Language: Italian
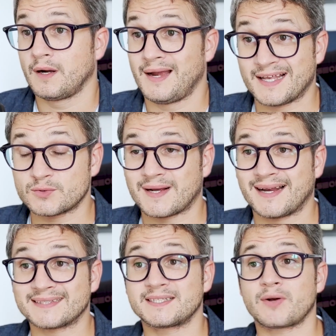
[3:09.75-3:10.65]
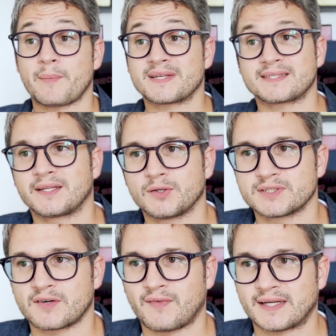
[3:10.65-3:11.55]
La sua classe non è passata
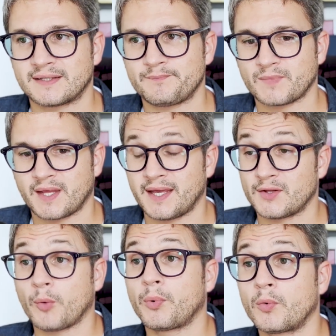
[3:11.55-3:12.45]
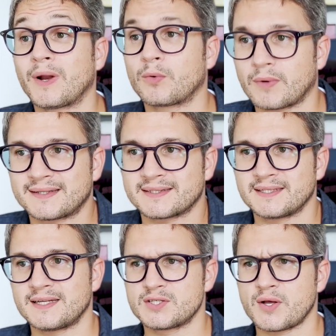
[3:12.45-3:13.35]
inosservata e dopo un'accurata
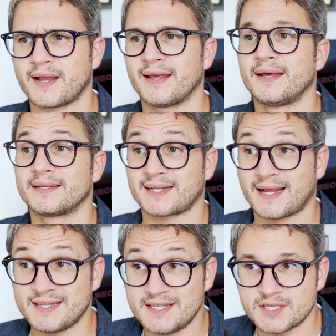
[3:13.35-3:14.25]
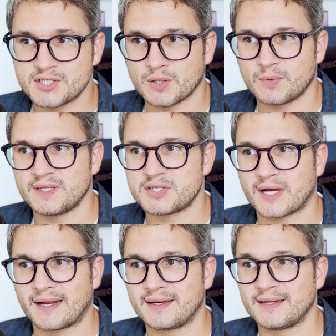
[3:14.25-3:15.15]
selezione tra i 10 e i 15
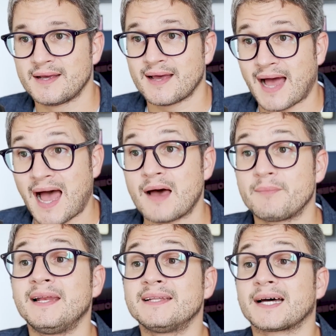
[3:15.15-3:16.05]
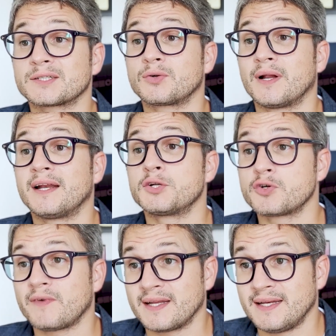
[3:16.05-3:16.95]
anni ha militato nelle
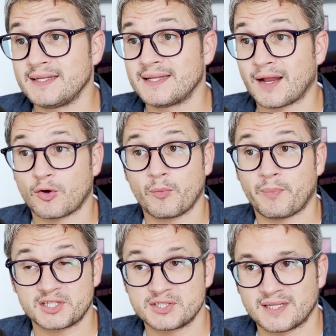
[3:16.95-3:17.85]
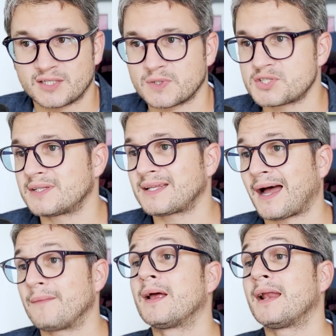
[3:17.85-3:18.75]
giovanili della compagine della sua
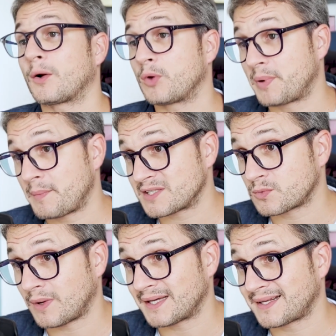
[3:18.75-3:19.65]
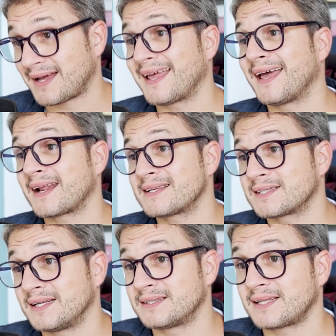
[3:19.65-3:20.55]
città, la cui prima squadra era
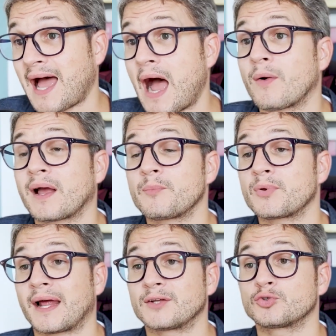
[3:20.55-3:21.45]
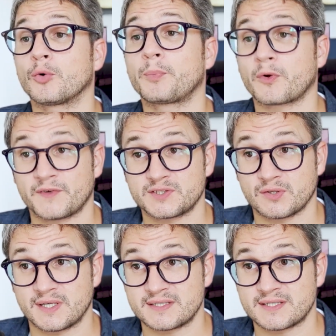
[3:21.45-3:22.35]
iscritta a un campionato
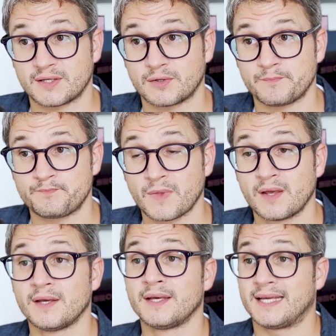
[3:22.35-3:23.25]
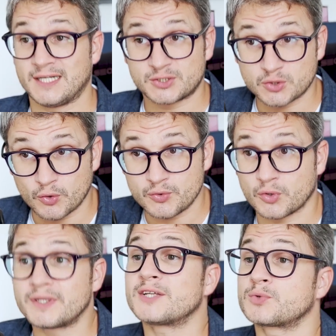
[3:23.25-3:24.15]
professionistico. Il
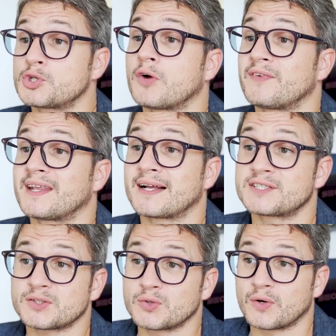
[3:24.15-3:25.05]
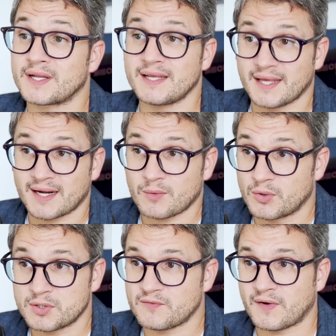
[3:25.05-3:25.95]
sogno dei suoi giovani calciatori era
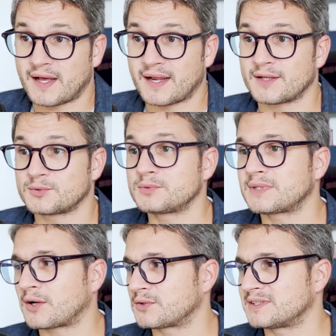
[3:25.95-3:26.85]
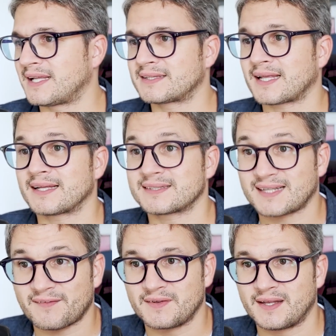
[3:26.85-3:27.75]
quello di fare tutta la cosiddetta
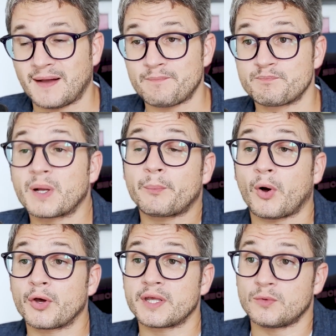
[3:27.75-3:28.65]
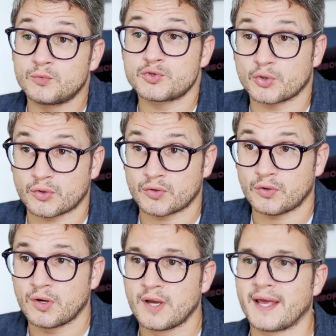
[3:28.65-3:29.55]
trafila per poi un
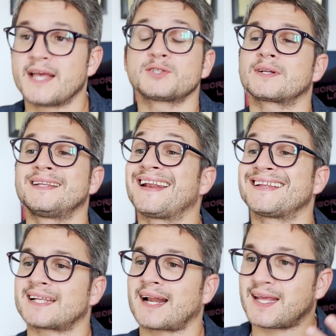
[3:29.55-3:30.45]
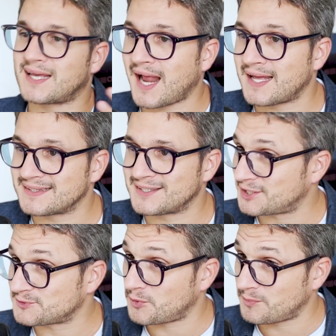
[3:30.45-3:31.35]
giorno esordire tra i grandi,
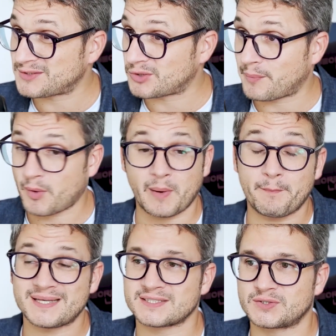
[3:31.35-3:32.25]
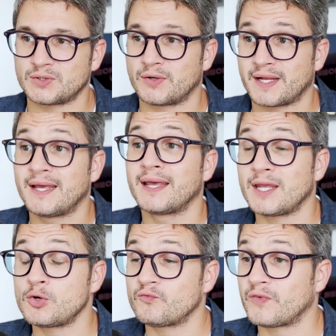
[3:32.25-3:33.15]
trasformando la propria passione
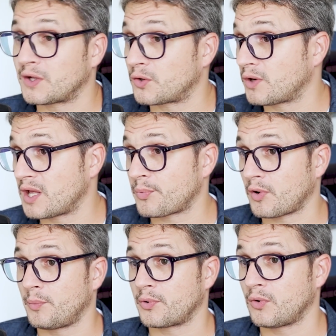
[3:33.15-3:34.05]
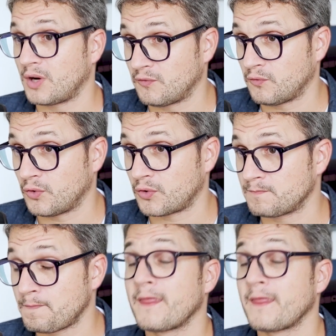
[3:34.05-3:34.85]
in un vero e proprio lavoro.